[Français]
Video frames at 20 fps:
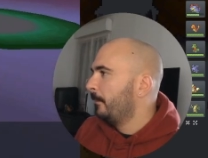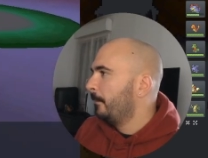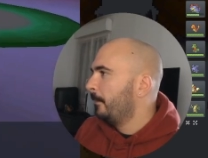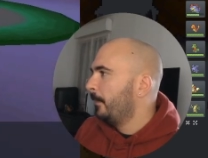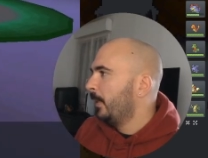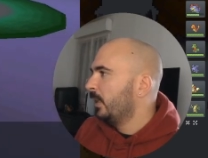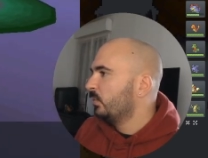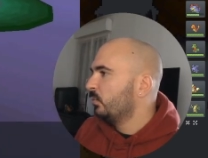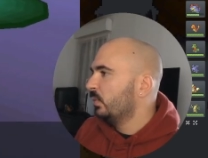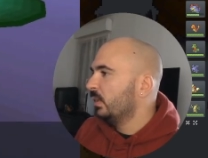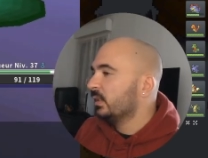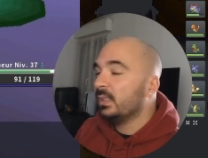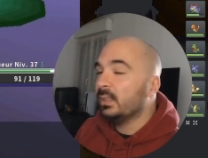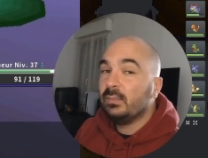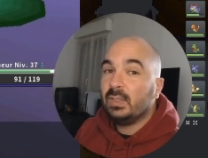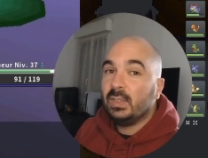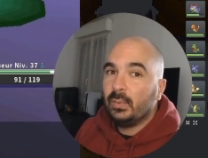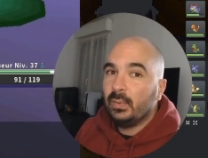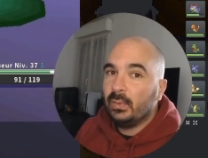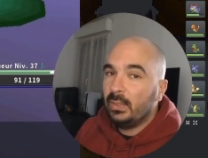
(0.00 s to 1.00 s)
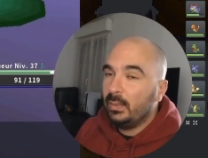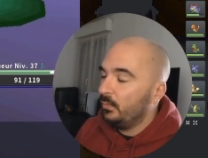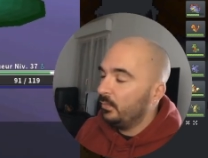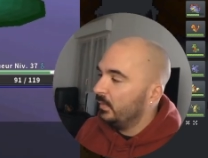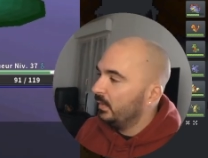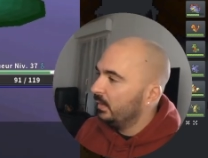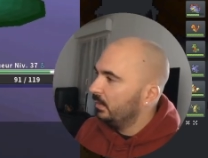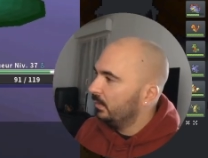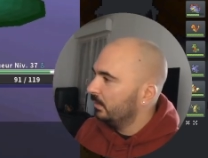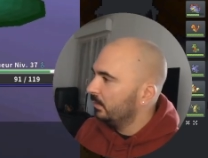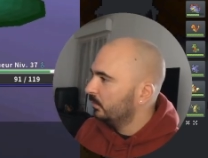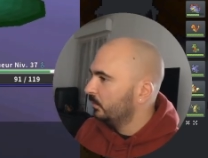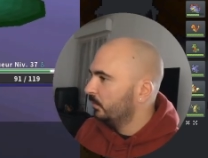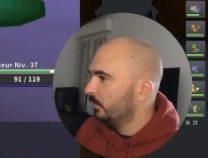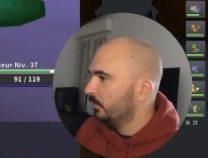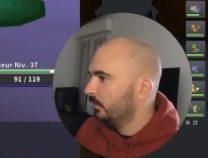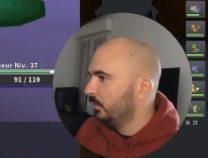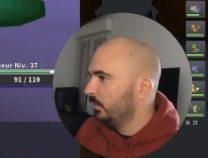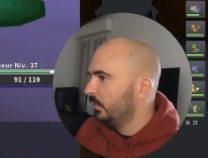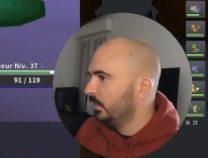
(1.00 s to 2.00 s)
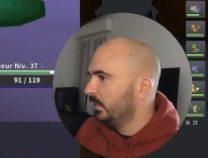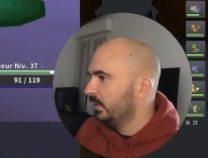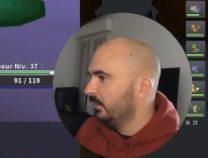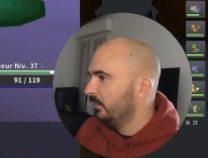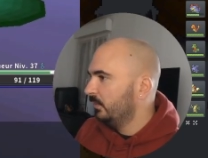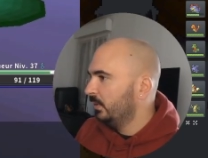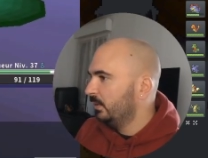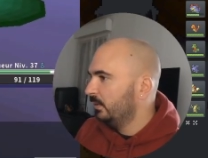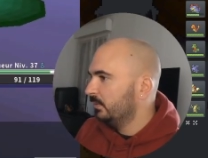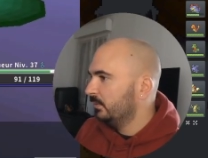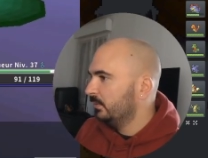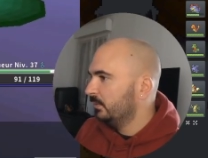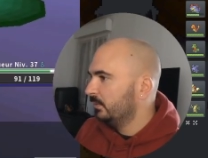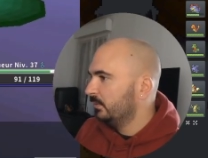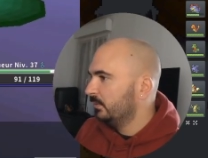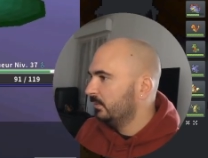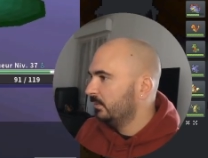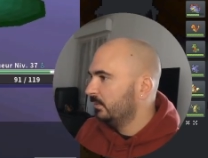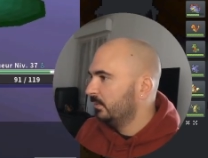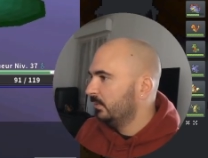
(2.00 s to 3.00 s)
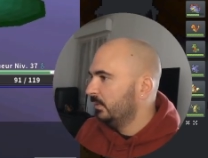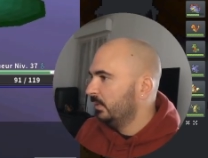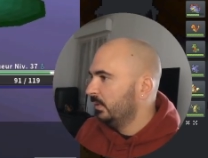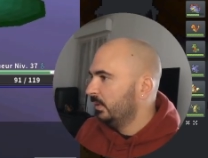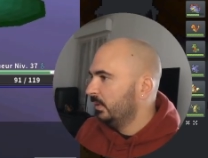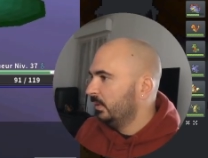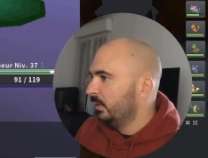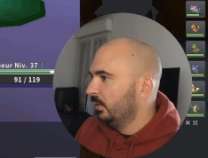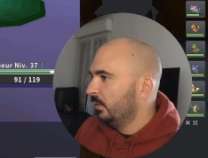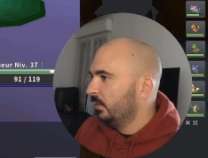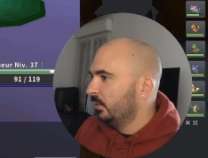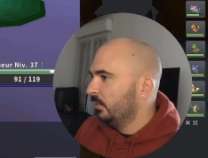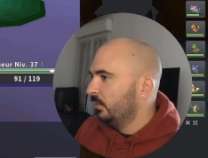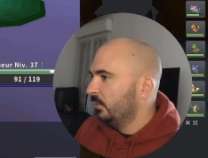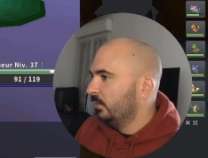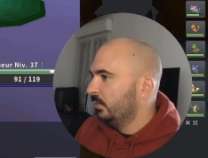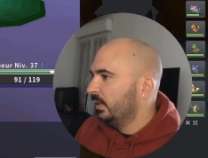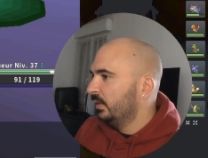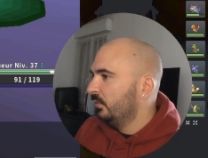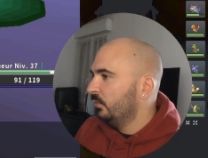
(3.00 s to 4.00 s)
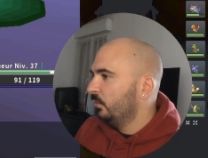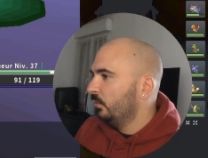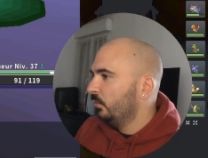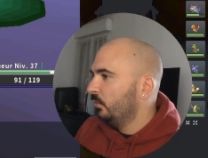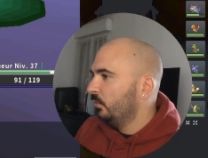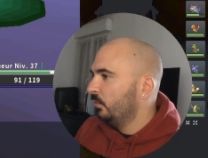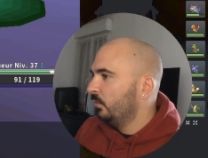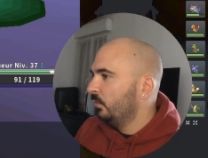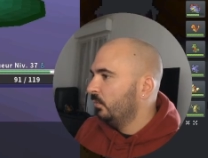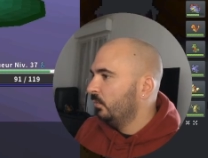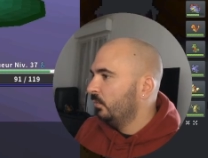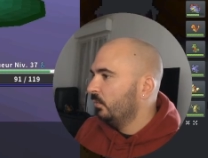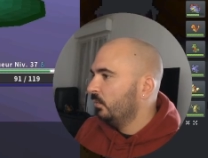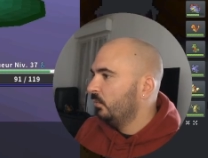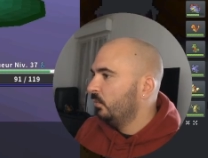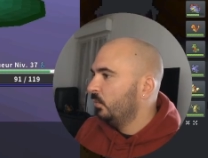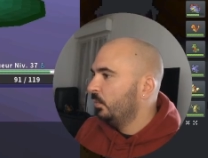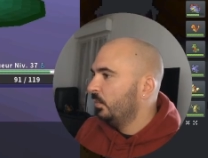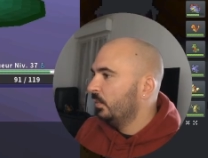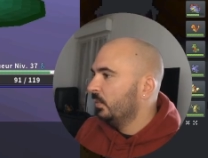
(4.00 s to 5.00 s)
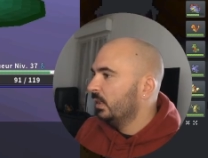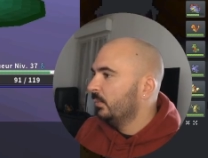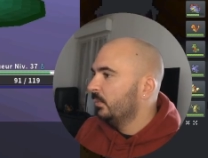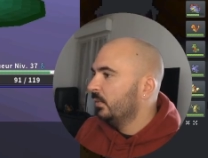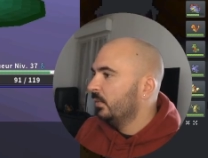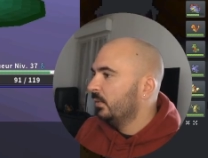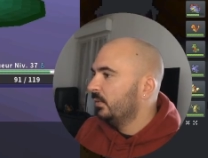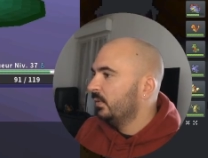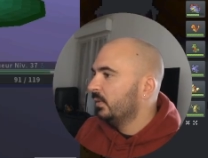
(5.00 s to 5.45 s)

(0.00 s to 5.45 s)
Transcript: je vous laisse un petit peu la musique hein, pour que vous puissiez voir euh, qu'on est sur du, sur du Pokémon.